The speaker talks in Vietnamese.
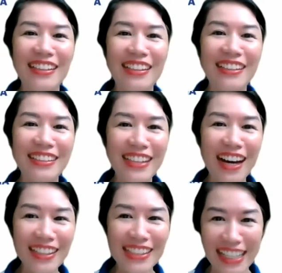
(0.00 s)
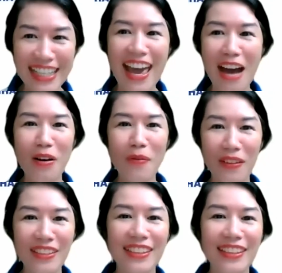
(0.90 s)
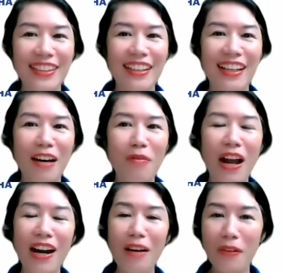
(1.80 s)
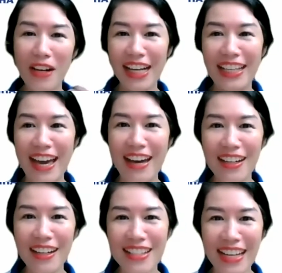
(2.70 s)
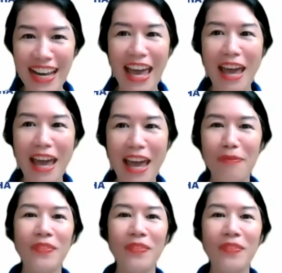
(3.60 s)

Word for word: dưỡng chất trắng da đó mọi người à, đó là một cái làn da rất là xinh đẹp